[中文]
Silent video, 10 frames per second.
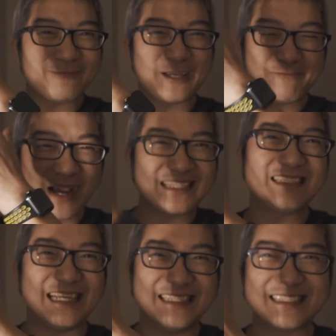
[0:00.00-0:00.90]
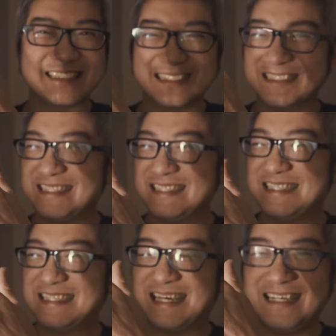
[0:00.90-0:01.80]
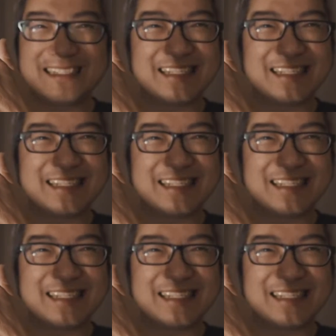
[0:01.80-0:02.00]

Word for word: 那边拍摄岩石，哎，